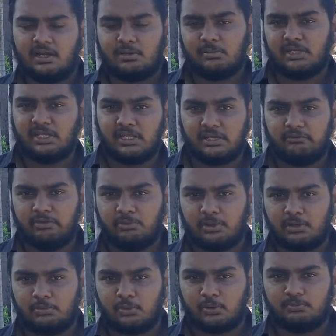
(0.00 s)
தான் நம்ம இன்றைக்கி ரிவ்யூ
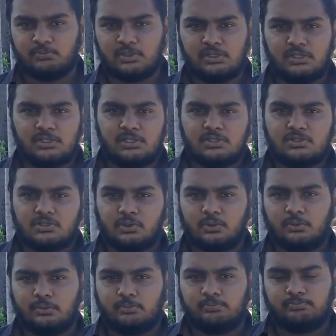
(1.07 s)
பண்ண போகிறோம் ஸோ
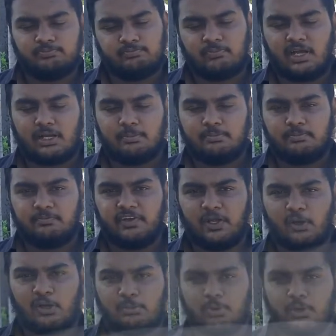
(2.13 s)
வாங்க வீடியோக்குள்ளே